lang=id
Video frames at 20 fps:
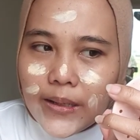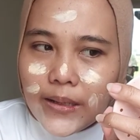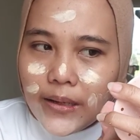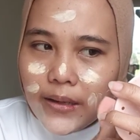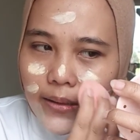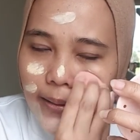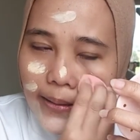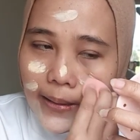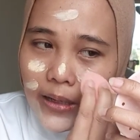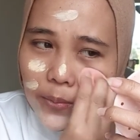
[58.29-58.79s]

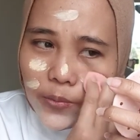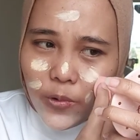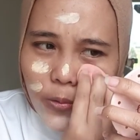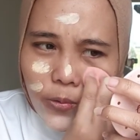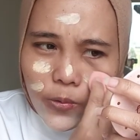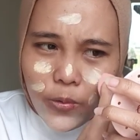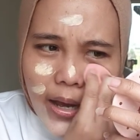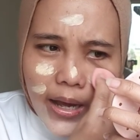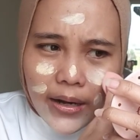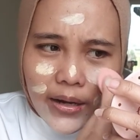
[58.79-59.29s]
dan ini
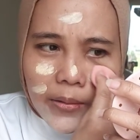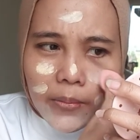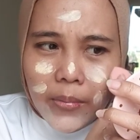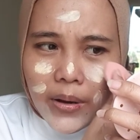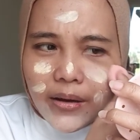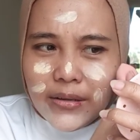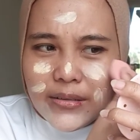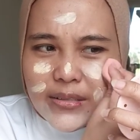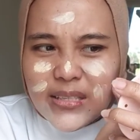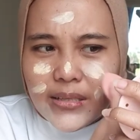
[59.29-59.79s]
menurutku aneh
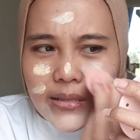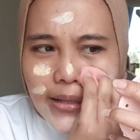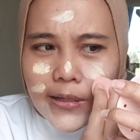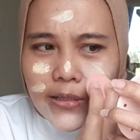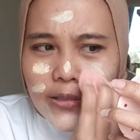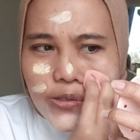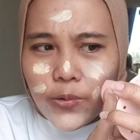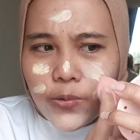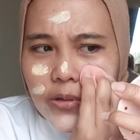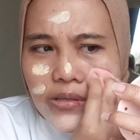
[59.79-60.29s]
banget sih
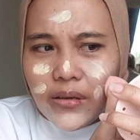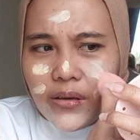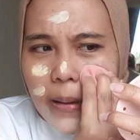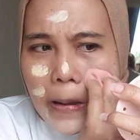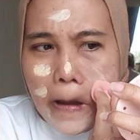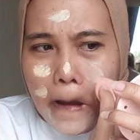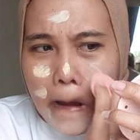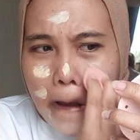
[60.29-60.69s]
teksturnya